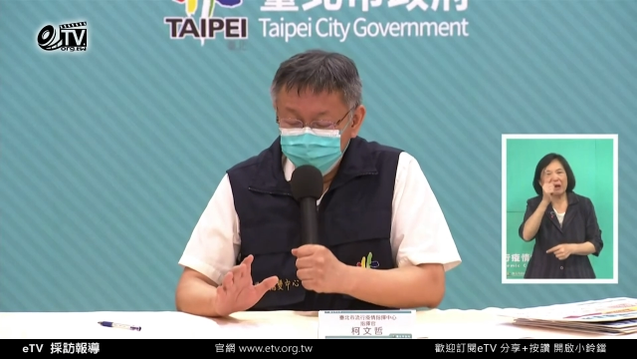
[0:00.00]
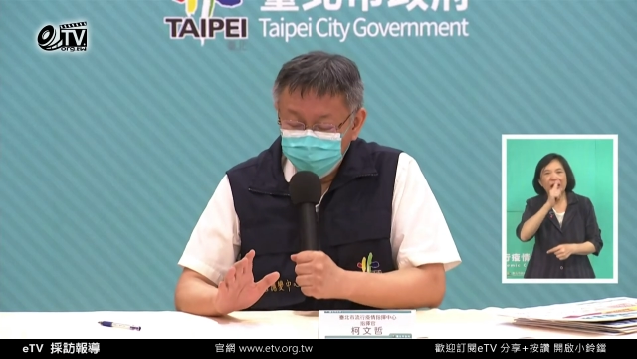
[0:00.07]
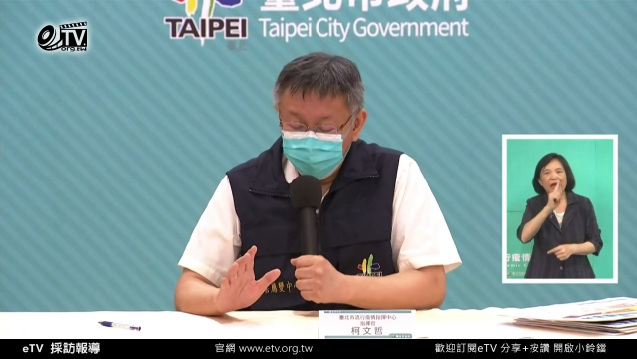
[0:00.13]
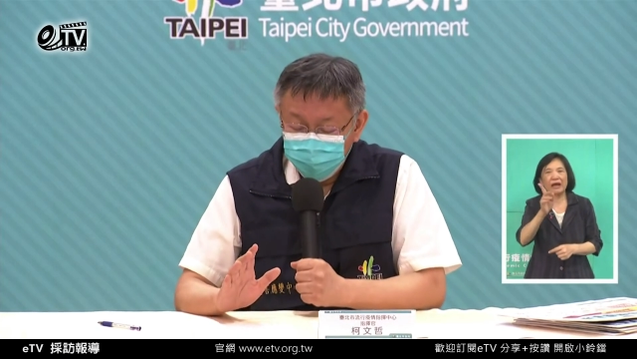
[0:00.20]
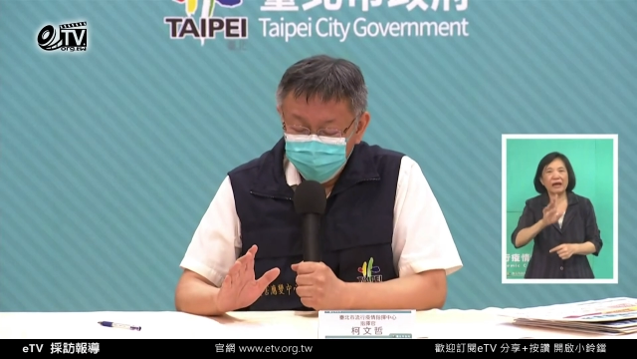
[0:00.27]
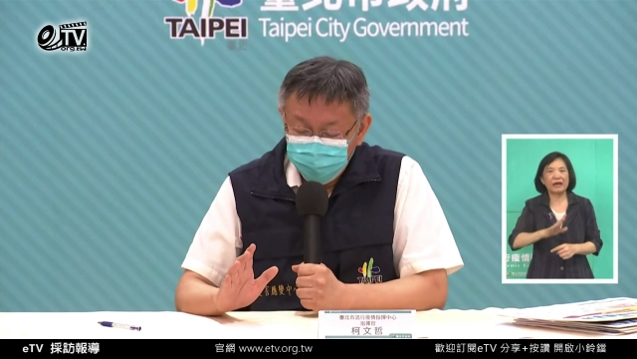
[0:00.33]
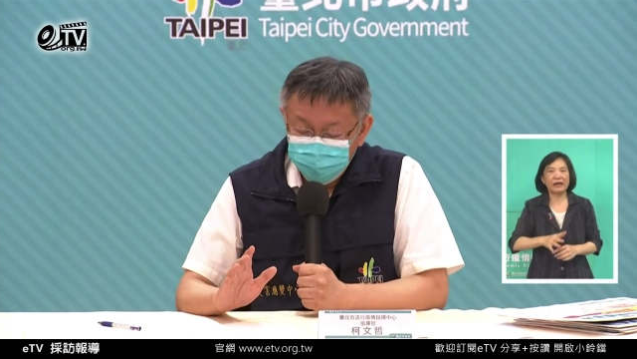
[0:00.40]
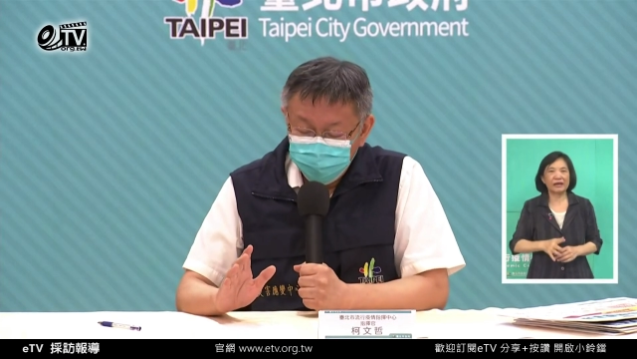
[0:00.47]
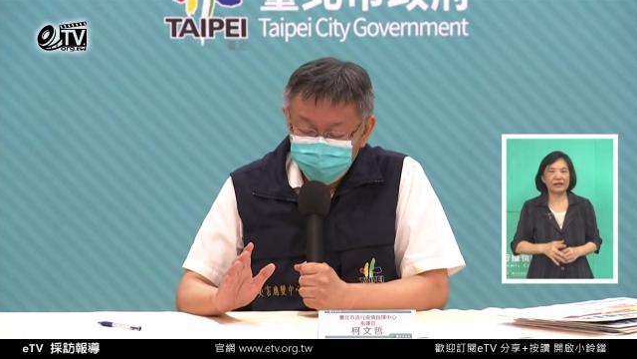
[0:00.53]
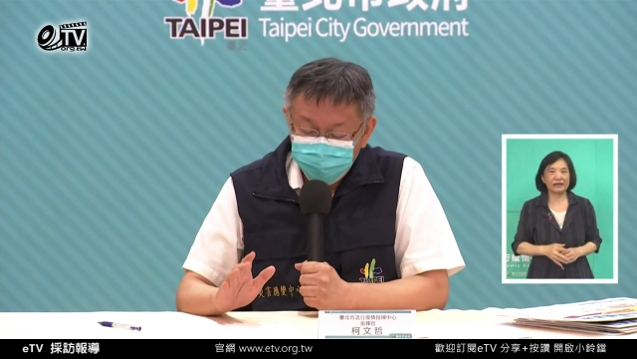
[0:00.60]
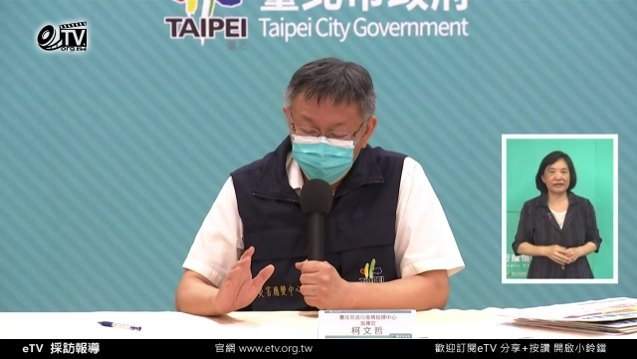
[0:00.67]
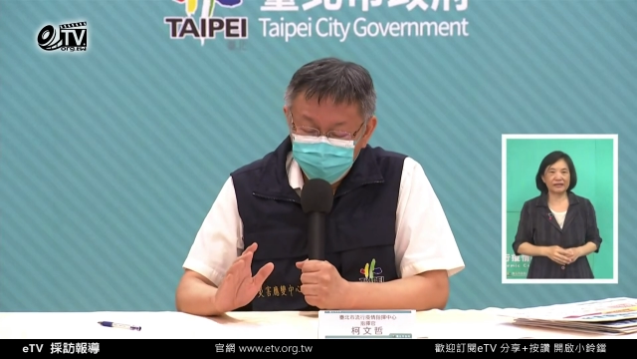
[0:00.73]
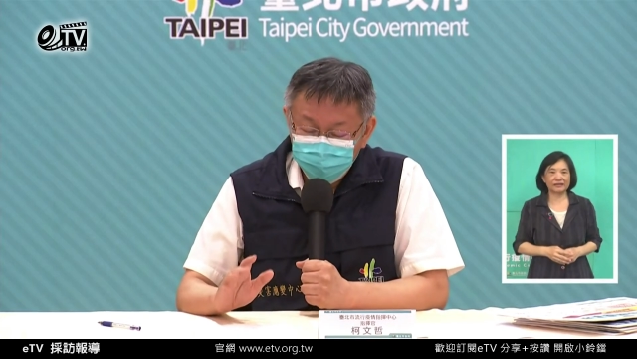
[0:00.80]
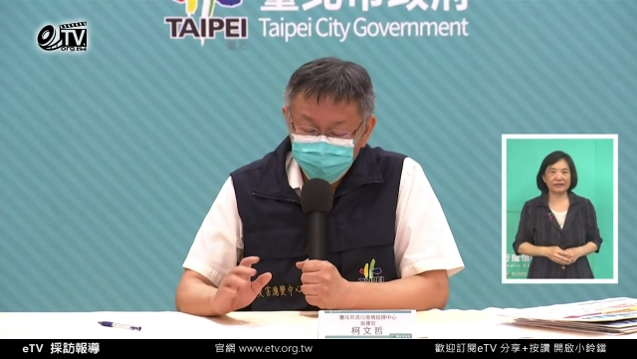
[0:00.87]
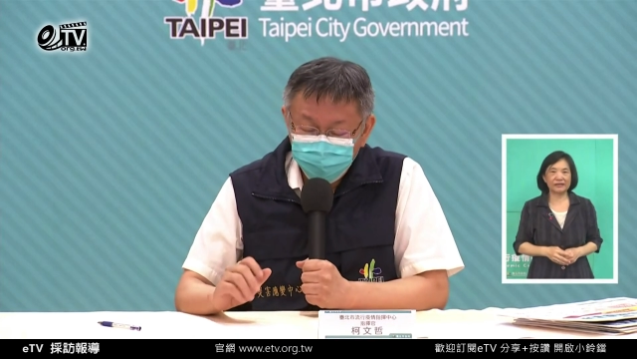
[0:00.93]
次很
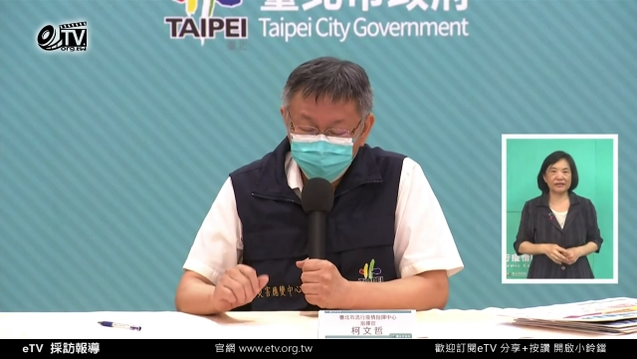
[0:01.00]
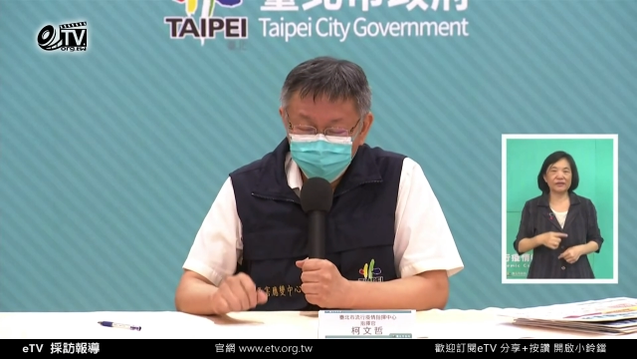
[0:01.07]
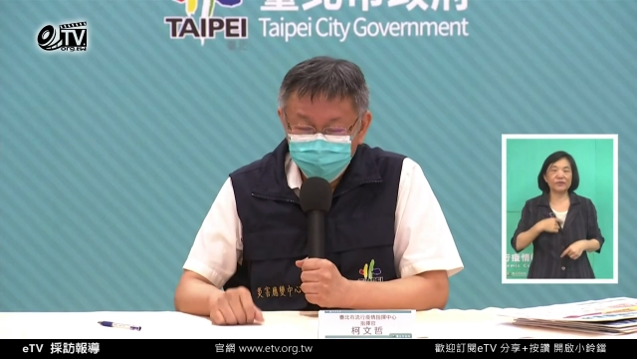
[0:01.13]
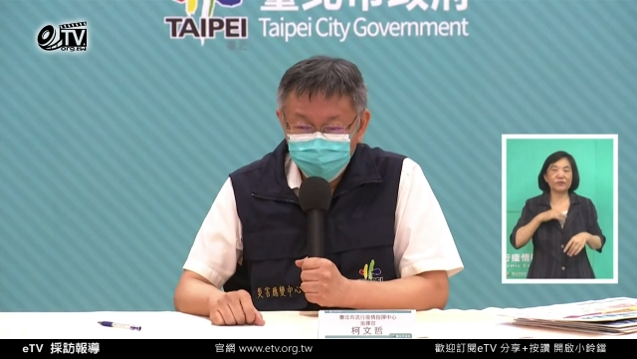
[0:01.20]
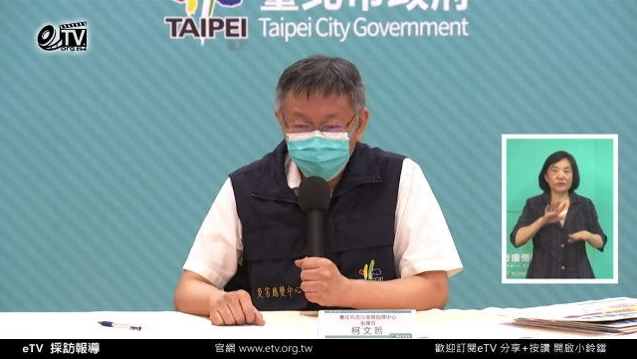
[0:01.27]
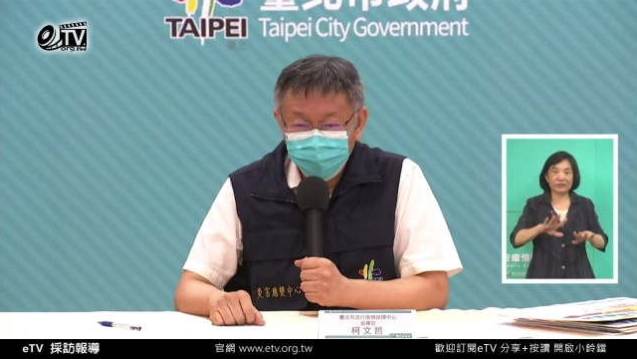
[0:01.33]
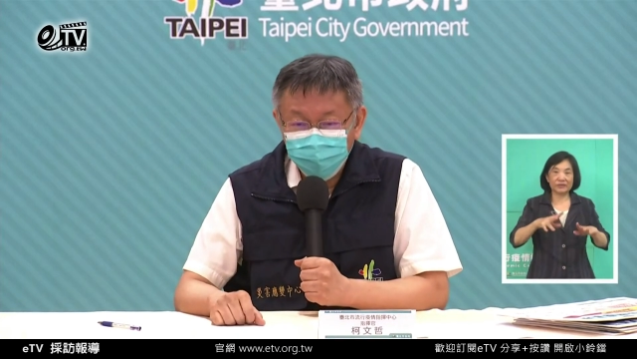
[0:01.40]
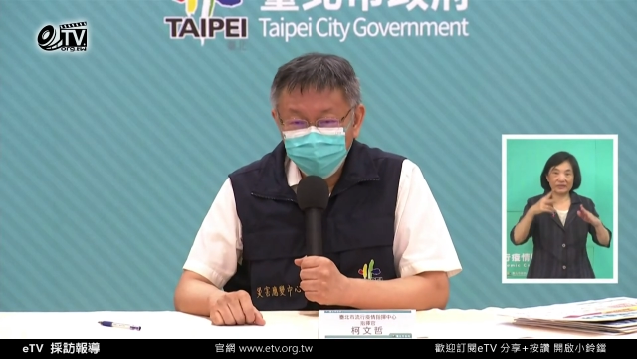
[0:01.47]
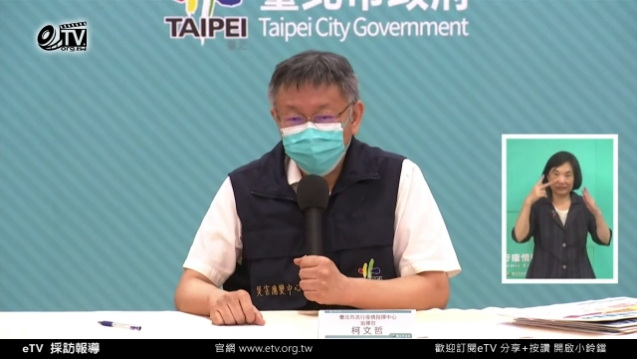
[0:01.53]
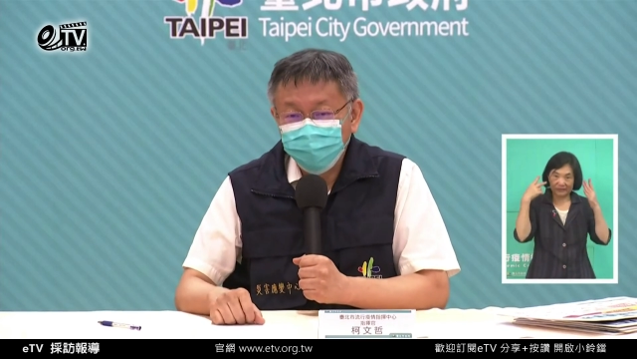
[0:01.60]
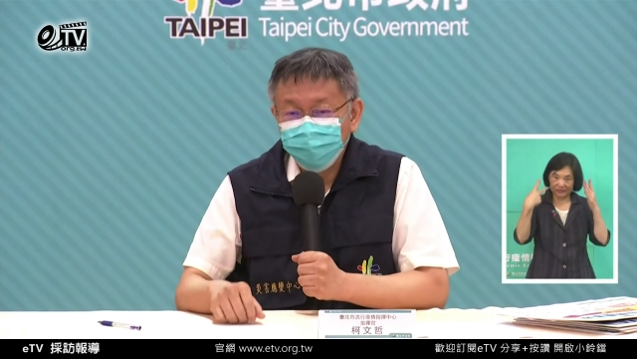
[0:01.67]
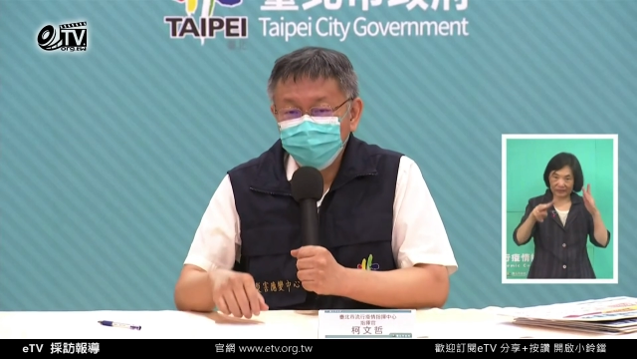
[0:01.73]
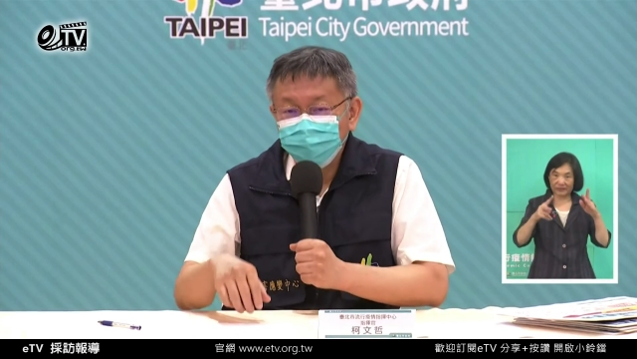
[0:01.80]
郑重的声明哦，